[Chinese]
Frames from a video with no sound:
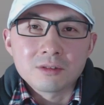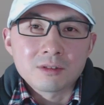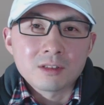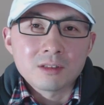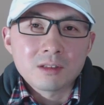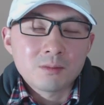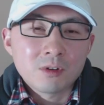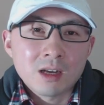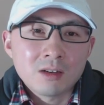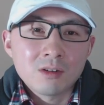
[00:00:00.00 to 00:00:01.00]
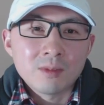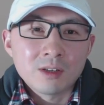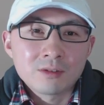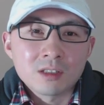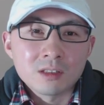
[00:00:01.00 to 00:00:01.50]
就是波兰后面
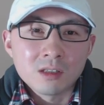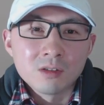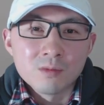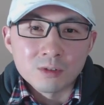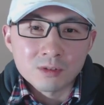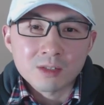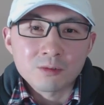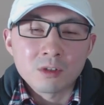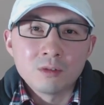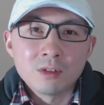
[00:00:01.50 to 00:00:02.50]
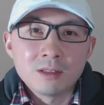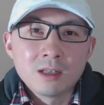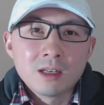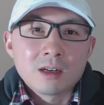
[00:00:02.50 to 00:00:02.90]
有整个欧盟在做后盾，